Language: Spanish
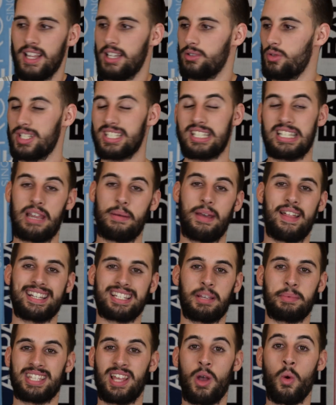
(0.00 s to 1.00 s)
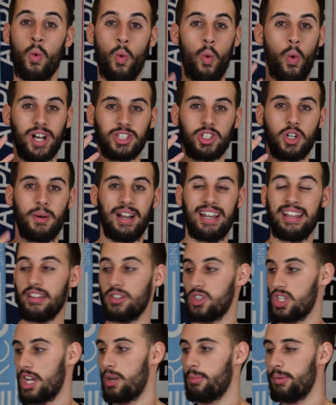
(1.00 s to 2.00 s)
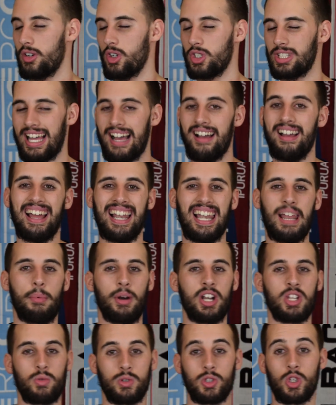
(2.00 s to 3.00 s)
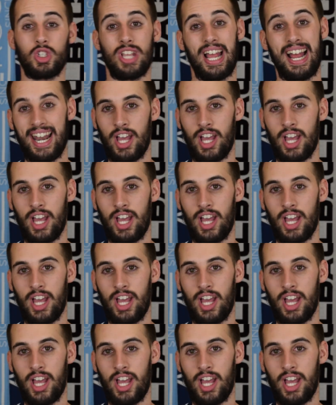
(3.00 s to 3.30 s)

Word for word: Entonces le voy a dar esta meseta un 4, ¿vale? No sé qué nota le ponéis vosotros.